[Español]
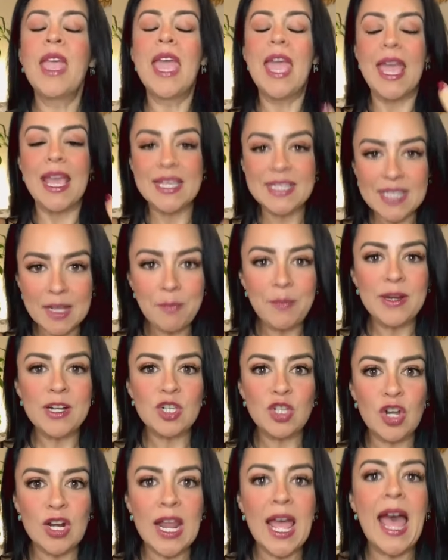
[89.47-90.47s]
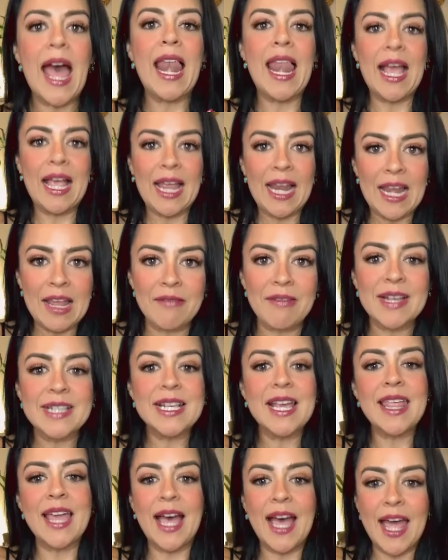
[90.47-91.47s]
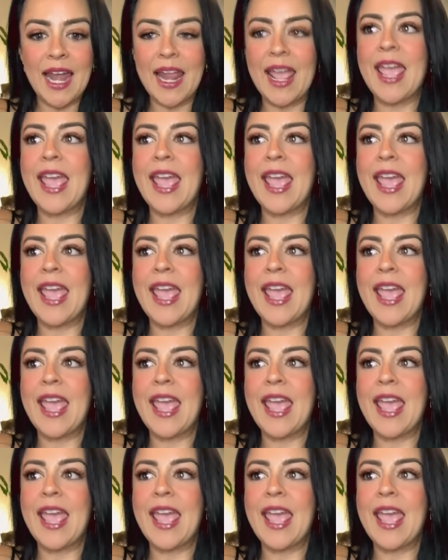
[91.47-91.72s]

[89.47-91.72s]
Esta persona a la que le vas a dejar